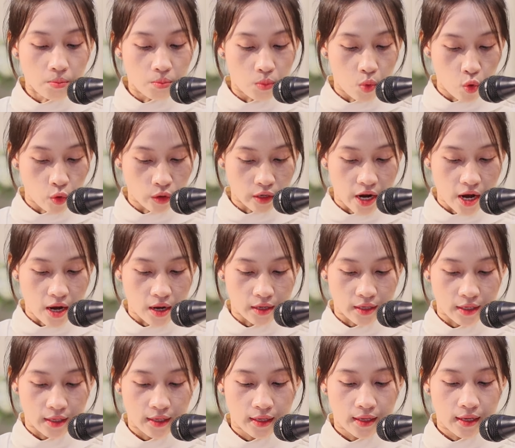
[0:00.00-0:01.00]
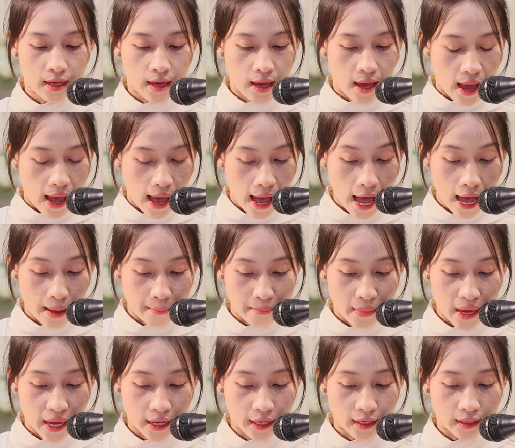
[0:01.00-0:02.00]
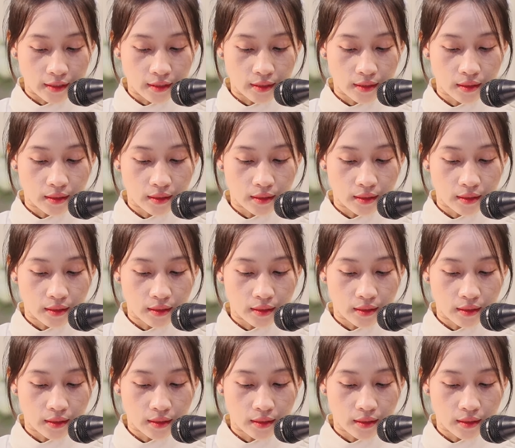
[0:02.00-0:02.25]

muôn đời. Amen.